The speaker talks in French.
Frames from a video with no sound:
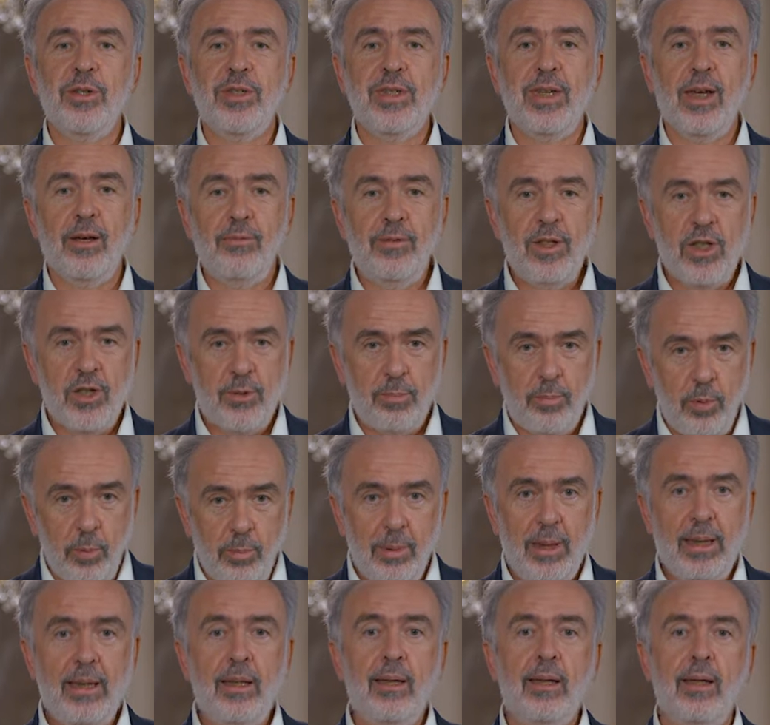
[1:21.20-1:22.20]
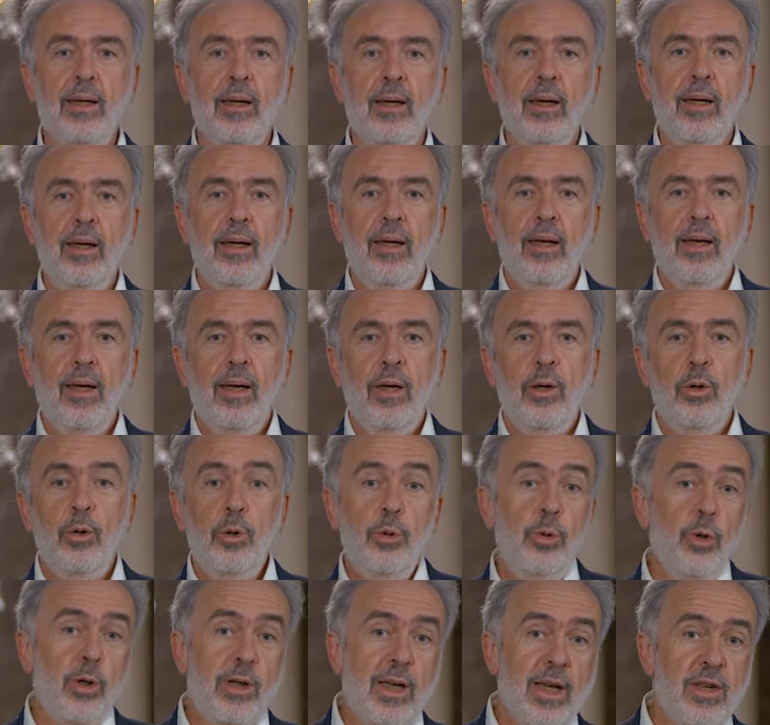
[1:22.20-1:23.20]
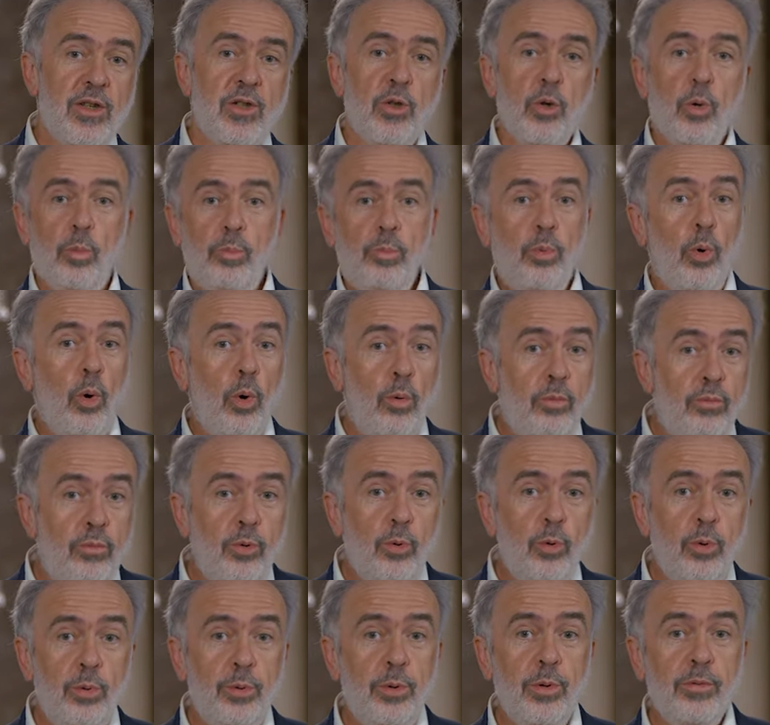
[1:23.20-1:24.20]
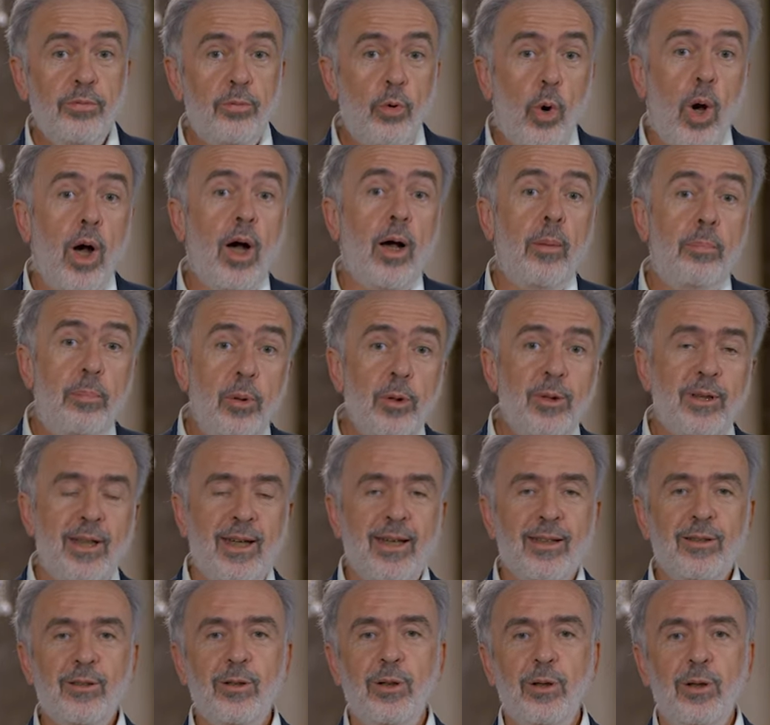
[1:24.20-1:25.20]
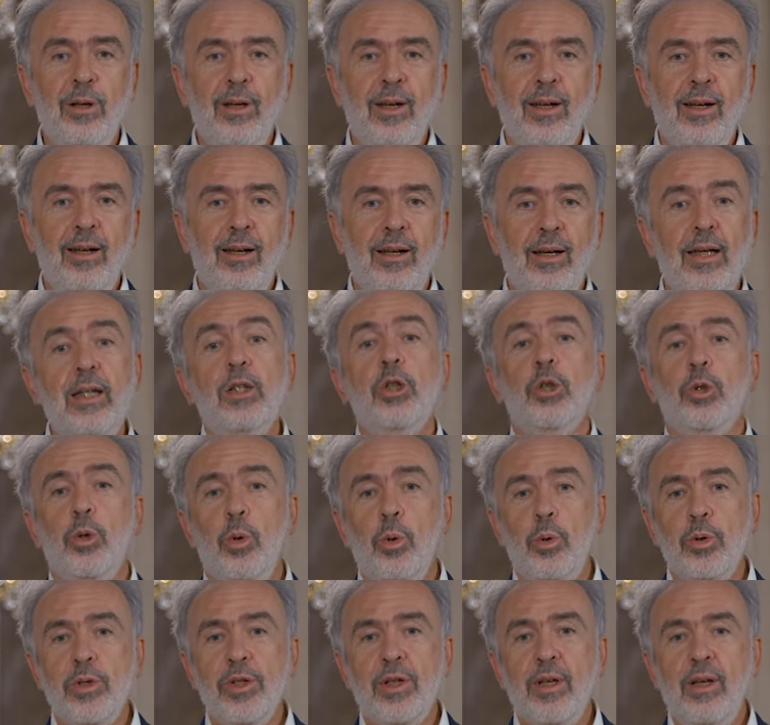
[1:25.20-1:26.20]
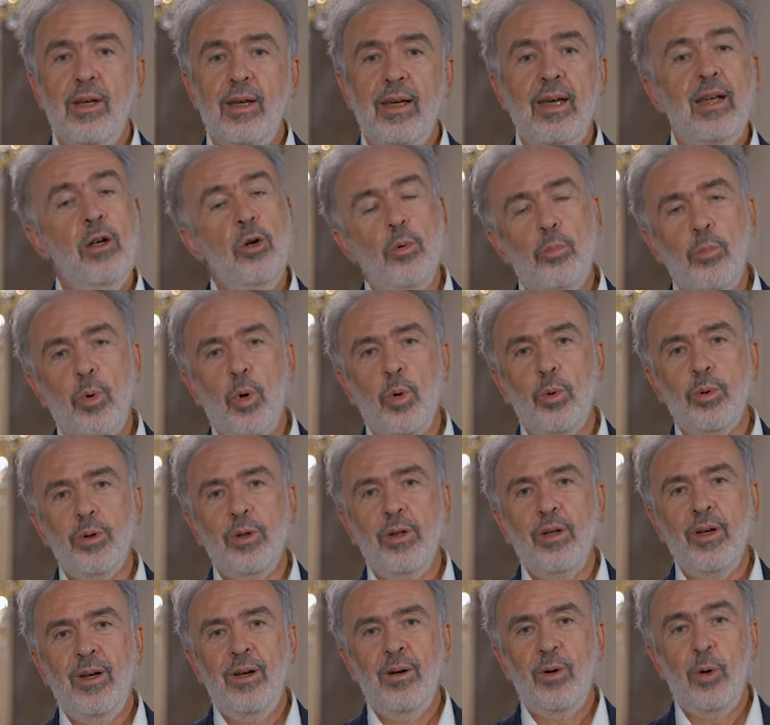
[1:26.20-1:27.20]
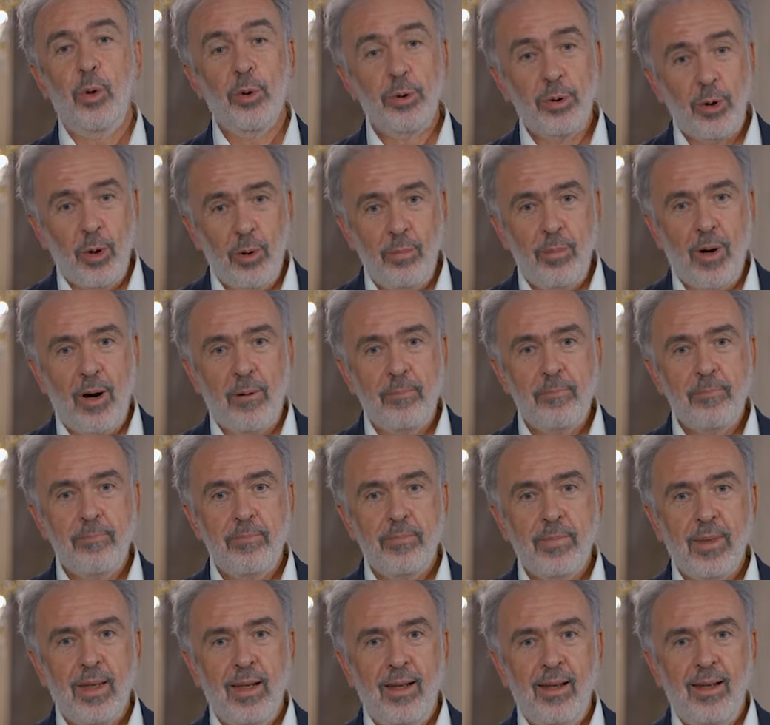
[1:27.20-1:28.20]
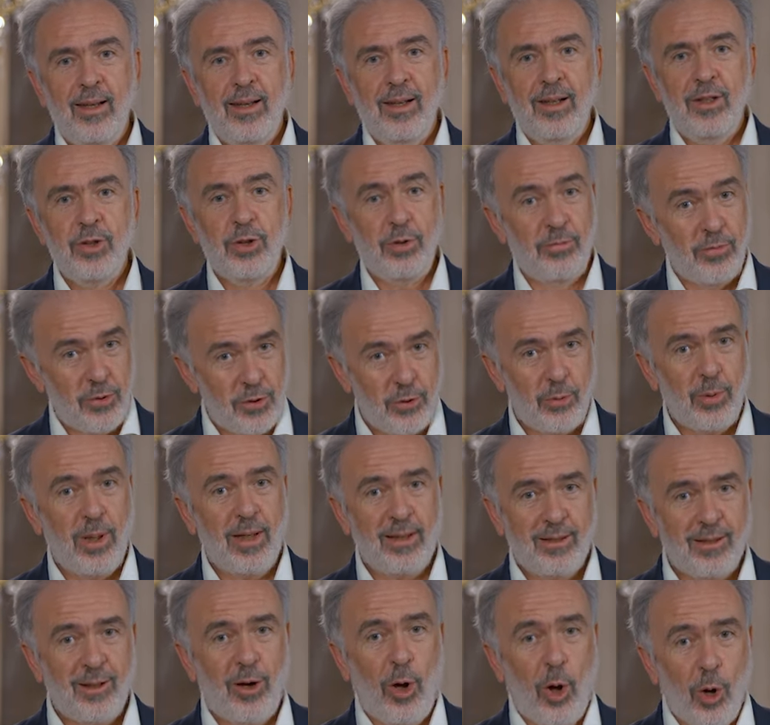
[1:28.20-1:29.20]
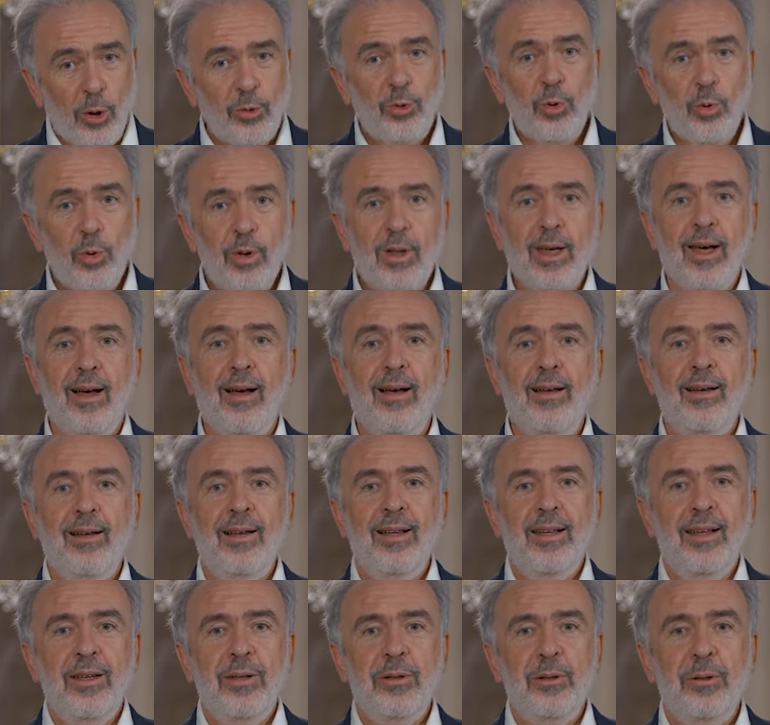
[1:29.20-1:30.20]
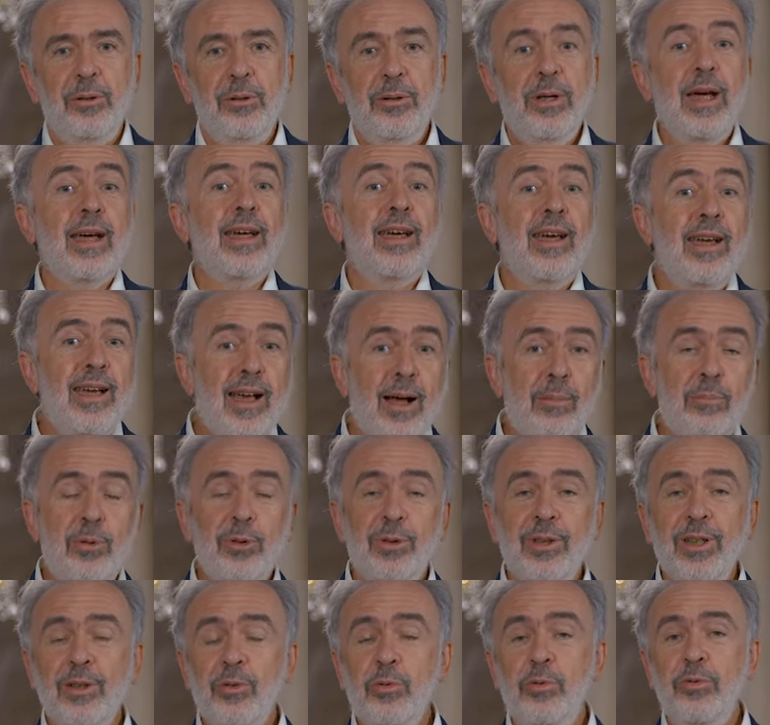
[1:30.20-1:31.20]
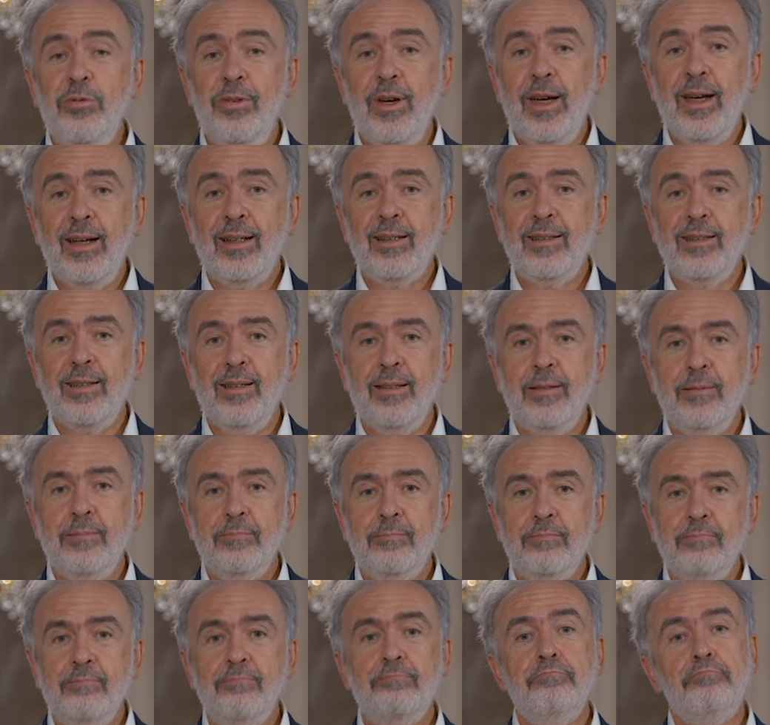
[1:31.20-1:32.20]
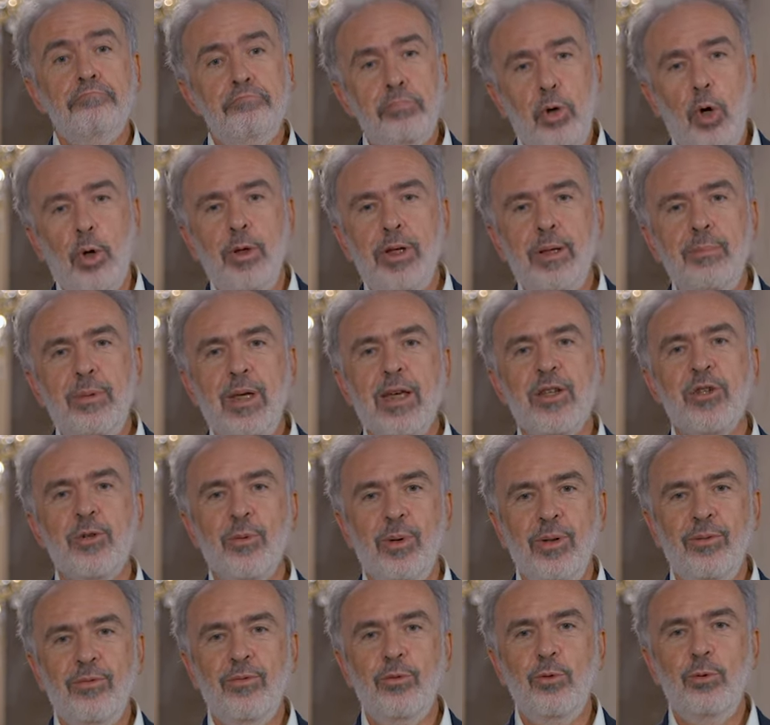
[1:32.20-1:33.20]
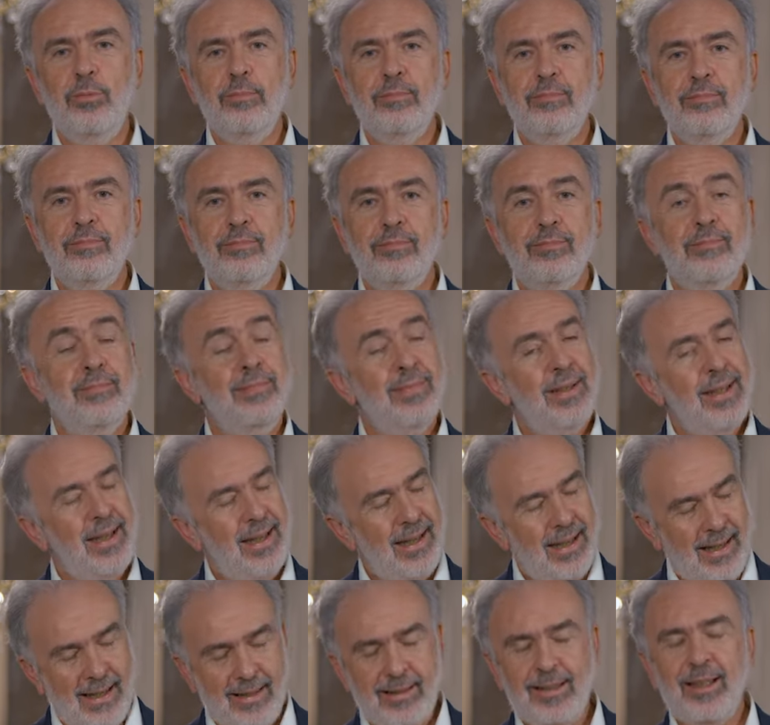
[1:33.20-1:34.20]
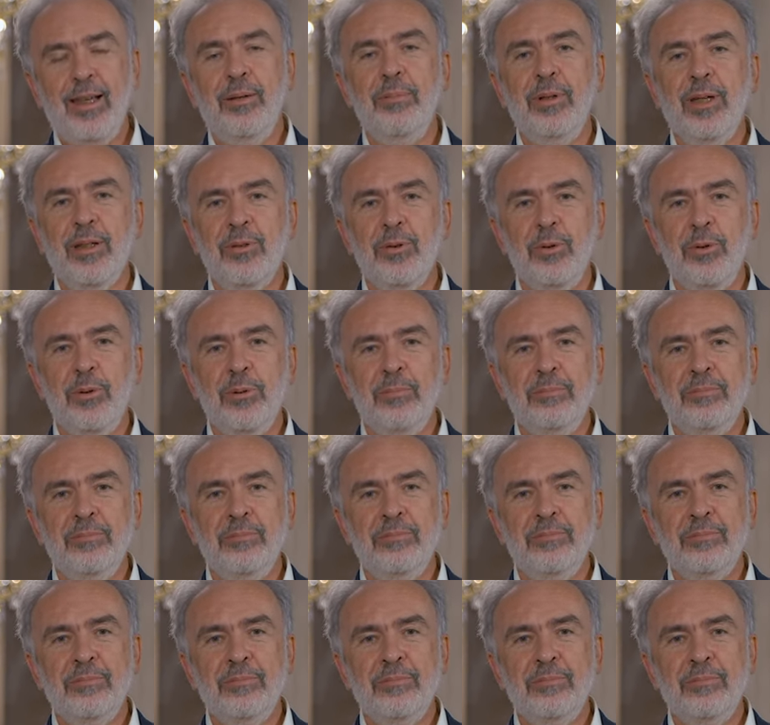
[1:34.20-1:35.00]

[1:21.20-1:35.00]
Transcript: de service public une occasion pour vous de voir peut-être les choses et le monde autrement. Je vous souhaite en tout cas une agréable découverte, prenez bien soin de vous et à très bientôt.